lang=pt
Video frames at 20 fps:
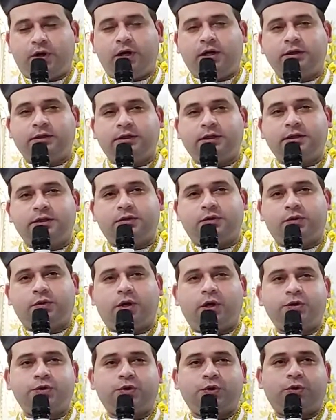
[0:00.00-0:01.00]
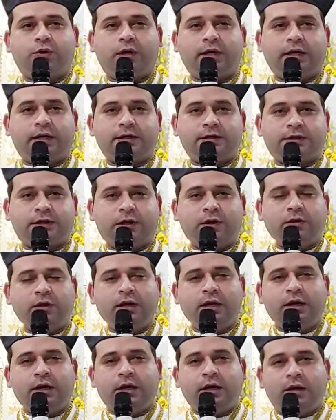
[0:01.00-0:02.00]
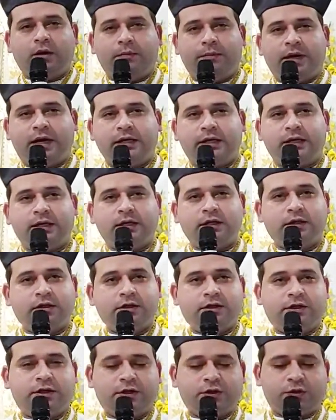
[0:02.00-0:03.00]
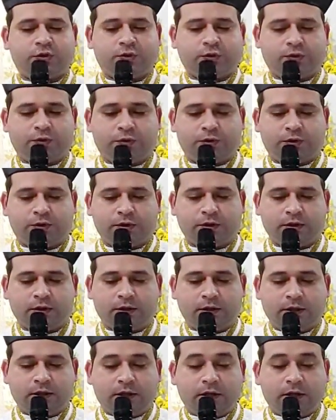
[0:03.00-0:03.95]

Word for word: as portas do nosso coração para Jesus,